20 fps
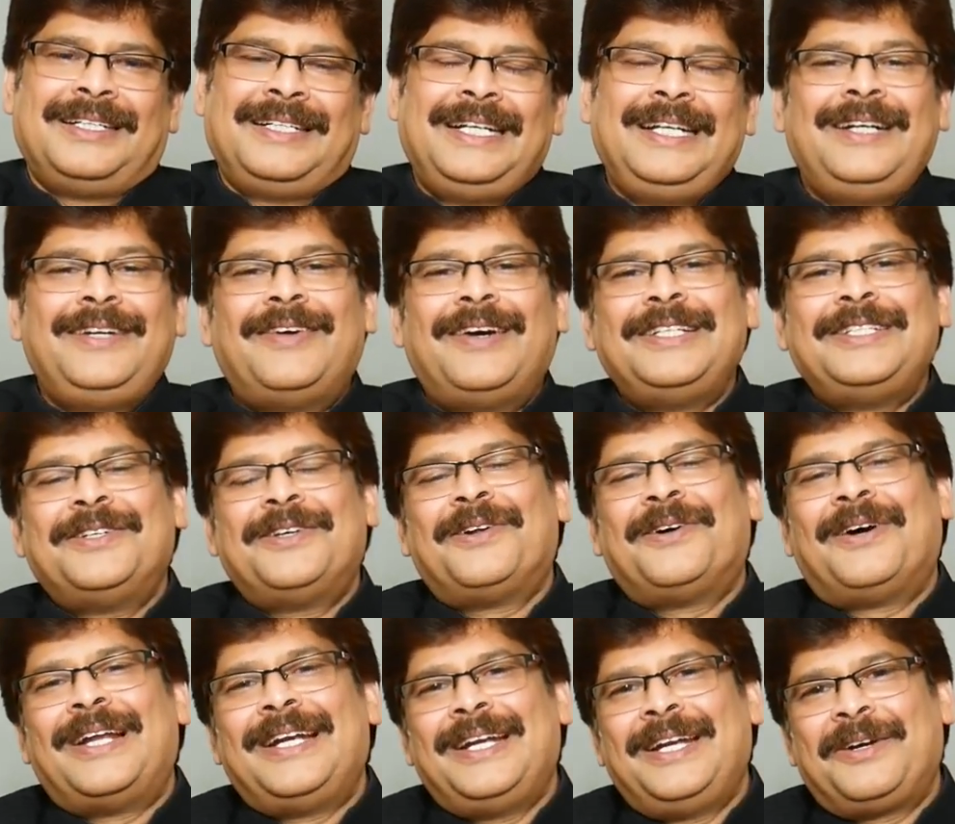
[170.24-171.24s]
ఇంటి వైద్యంలో
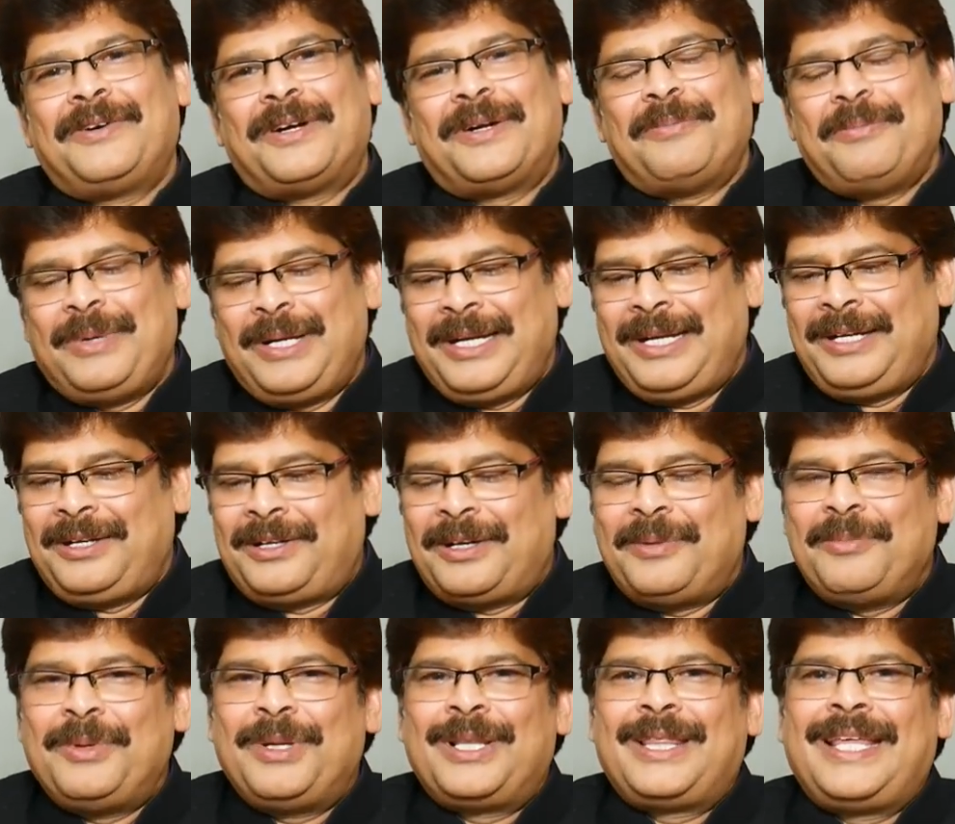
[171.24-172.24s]
అన్నీ కూడా మీ ఇంట్లో
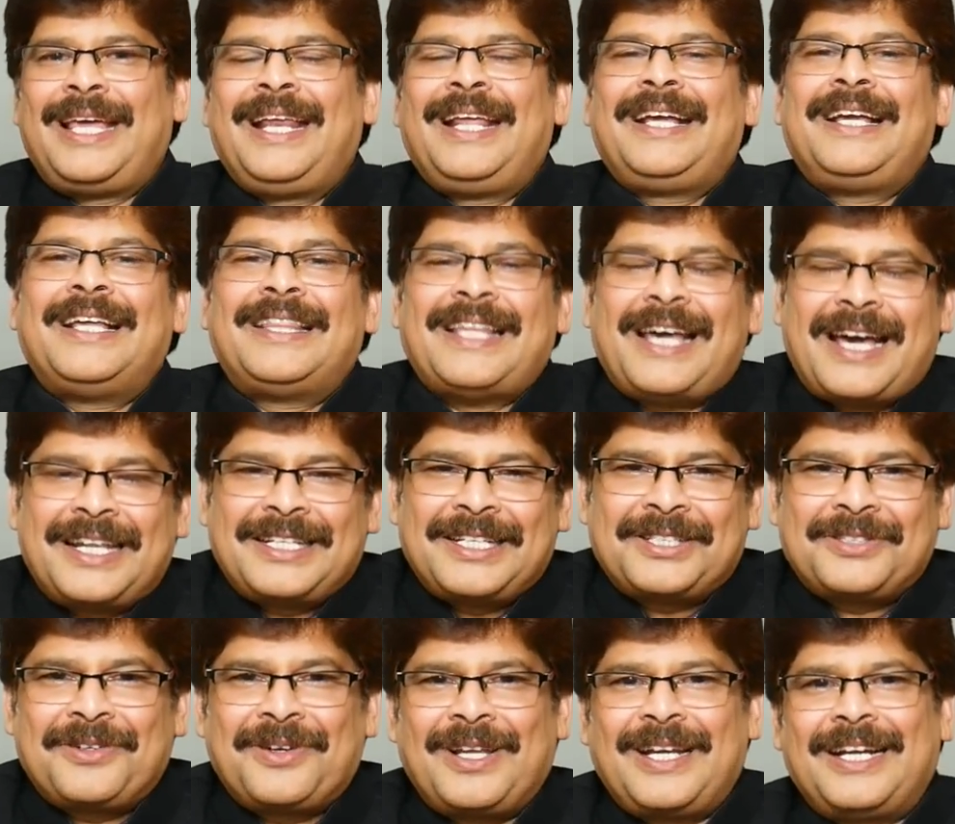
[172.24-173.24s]
మీరు తేలిగ్గా తయారు
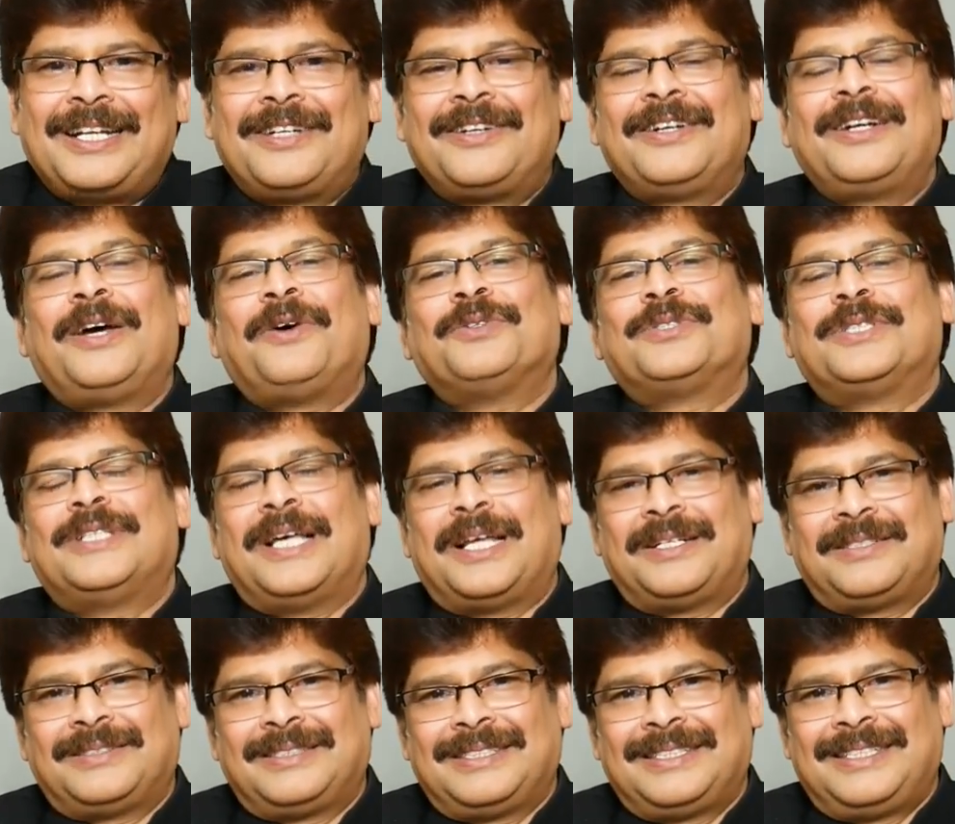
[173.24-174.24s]
చేసుకోగలిగేటువంటి
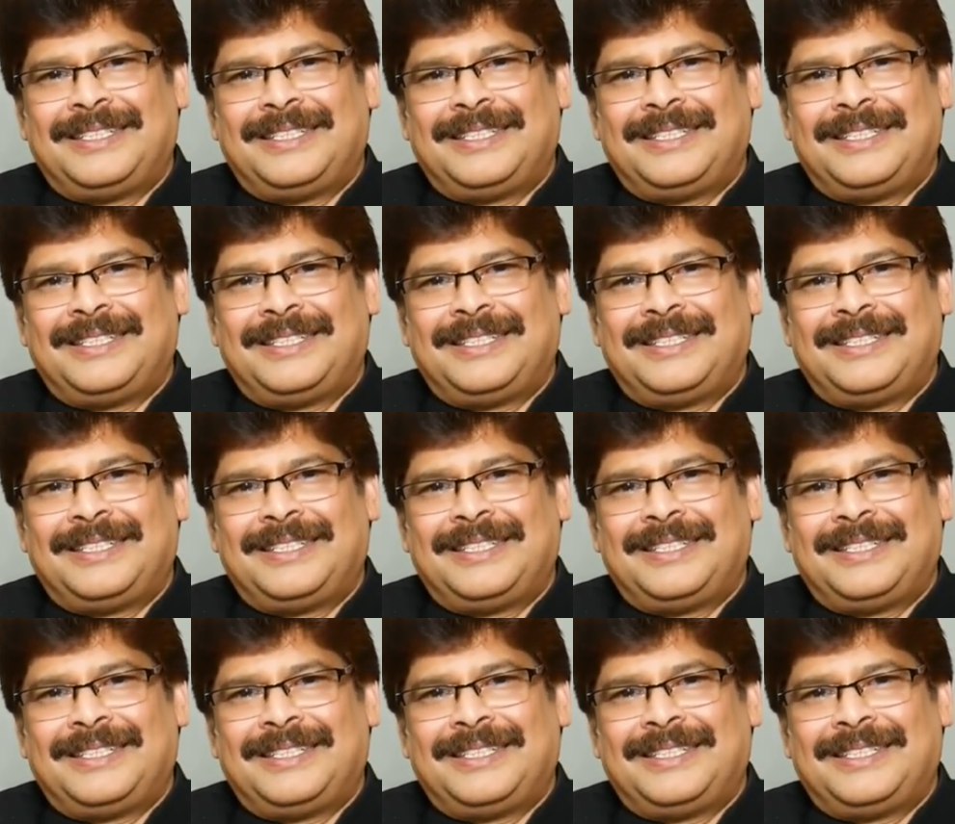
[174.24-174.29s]
ఔషధాలు